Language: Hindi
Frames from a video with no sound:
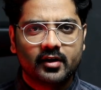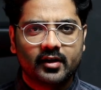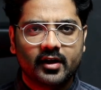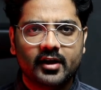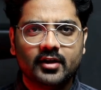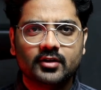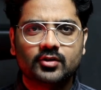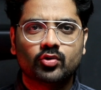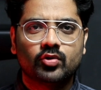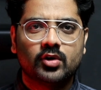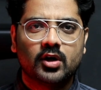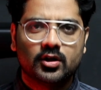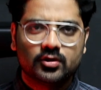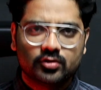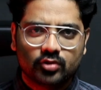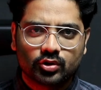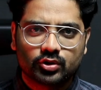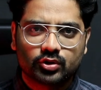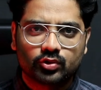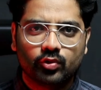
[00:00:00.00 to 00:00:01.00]
नहीं सुना
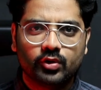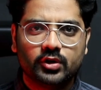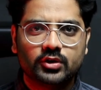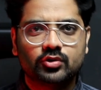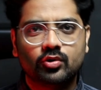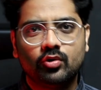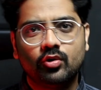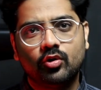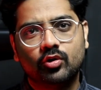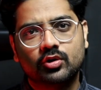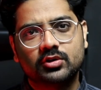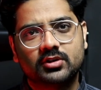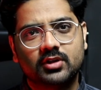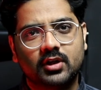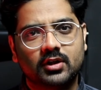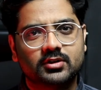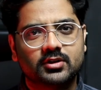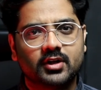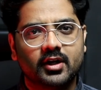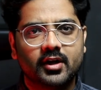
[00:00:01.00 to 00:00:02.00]
तो स्टोरी सुन लो
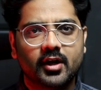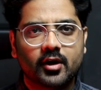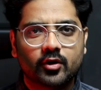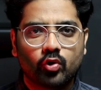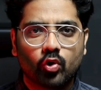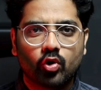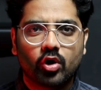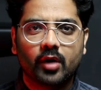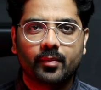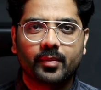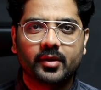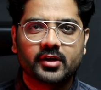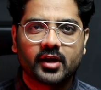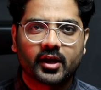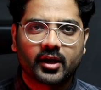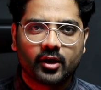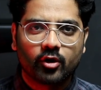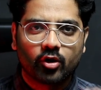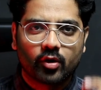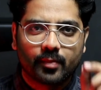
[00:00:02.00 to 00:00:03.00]
सर्च करना गूगल पे
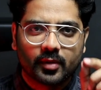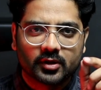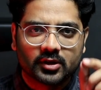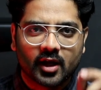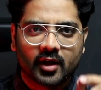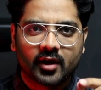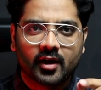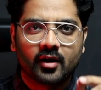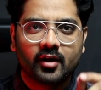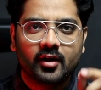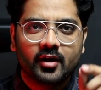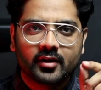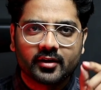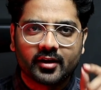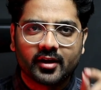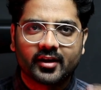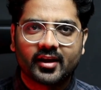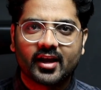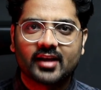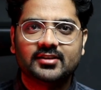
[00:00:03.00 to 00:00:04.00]
जाके और बताना
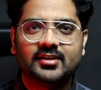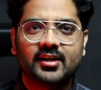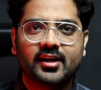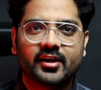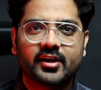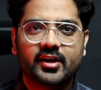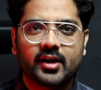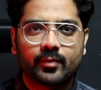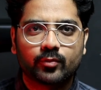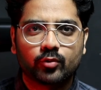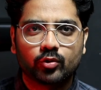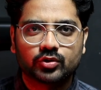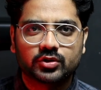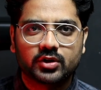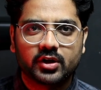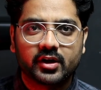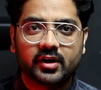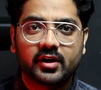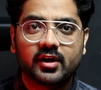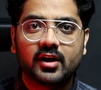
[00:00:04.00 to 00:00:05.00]
कि कैसी लगी आपको
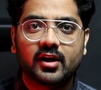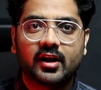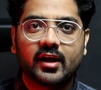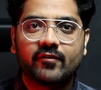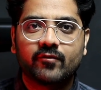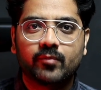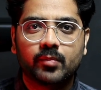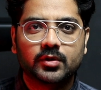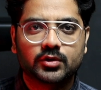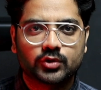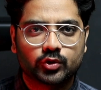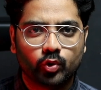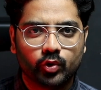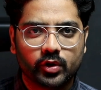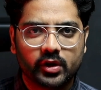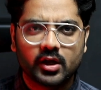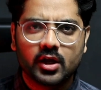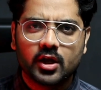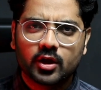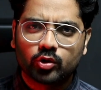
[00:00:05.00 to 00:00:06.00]
उसकी रियल लाइफ में
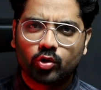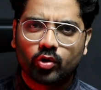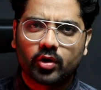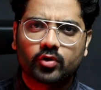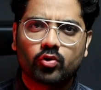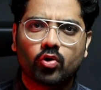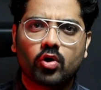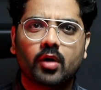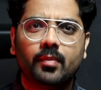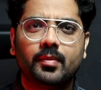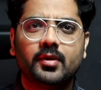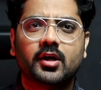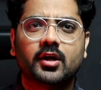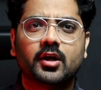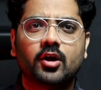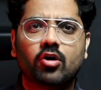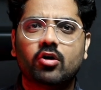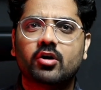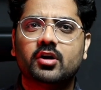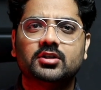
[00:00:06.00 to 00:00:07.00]
स्टोरी थोड़ा गूगल पे
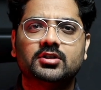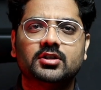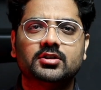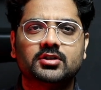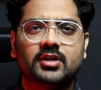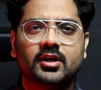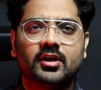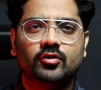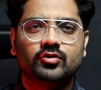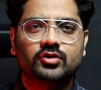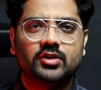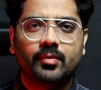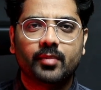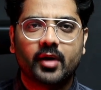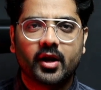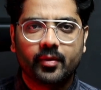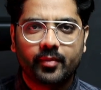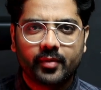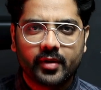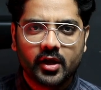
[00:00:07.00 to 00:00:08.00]
जाके और रिसर्च करना उसके
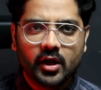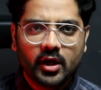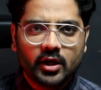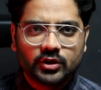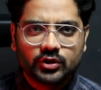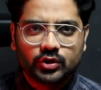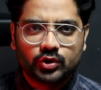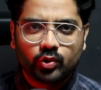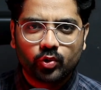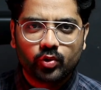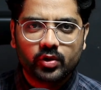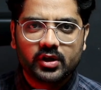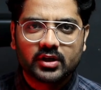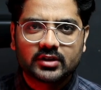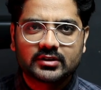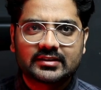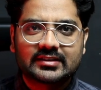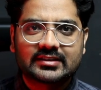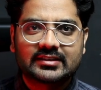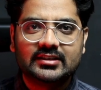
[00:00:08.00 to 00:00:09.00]
बारे में
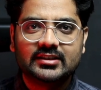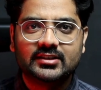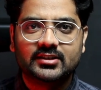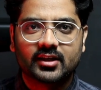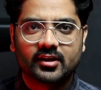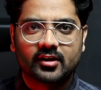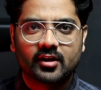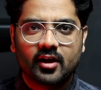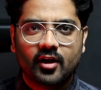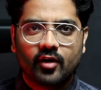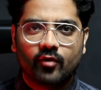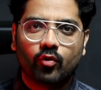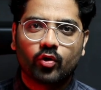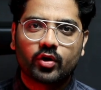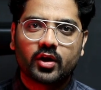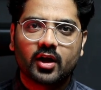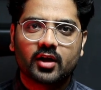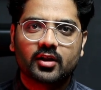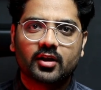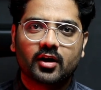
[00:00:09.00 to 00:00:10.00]
जोलियस सीजर वो
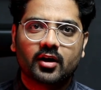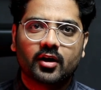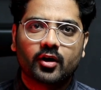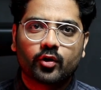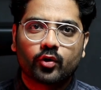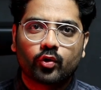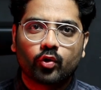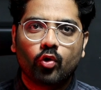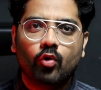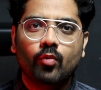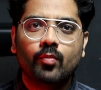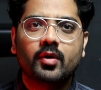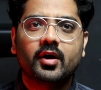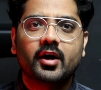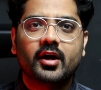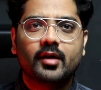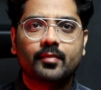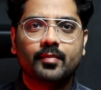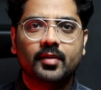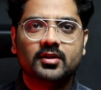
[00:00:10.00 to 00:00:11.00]
क्या था रोम
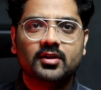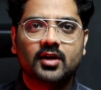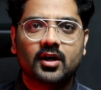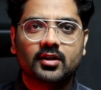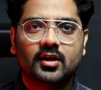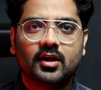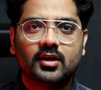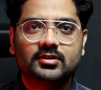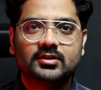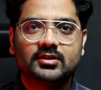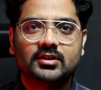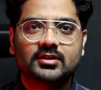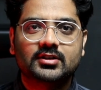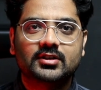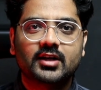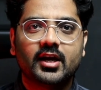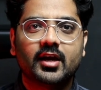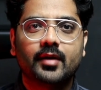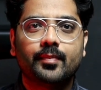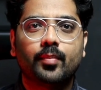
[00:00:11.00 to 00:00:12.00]
का एक बंदा था
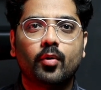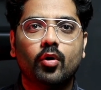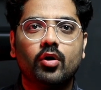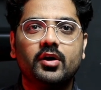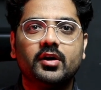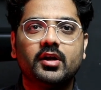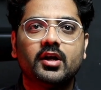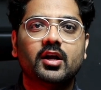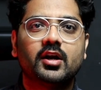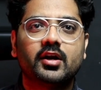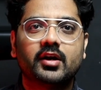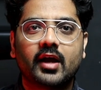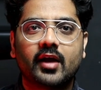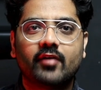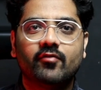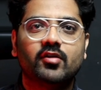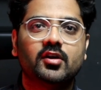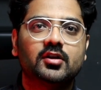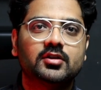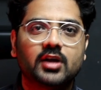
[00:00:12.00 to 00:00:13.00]
जिसका एक पॉलिटिकल
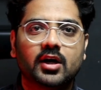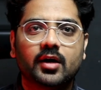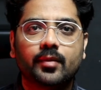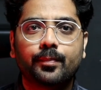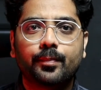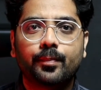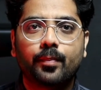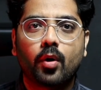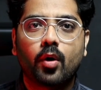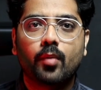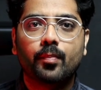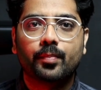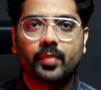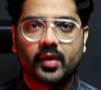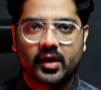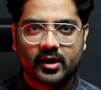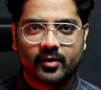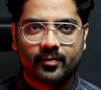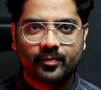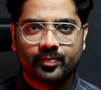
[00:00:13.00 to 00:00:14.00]
राइवल था
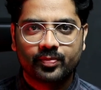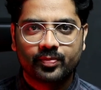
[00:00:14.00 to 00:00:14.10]
पॉम्पे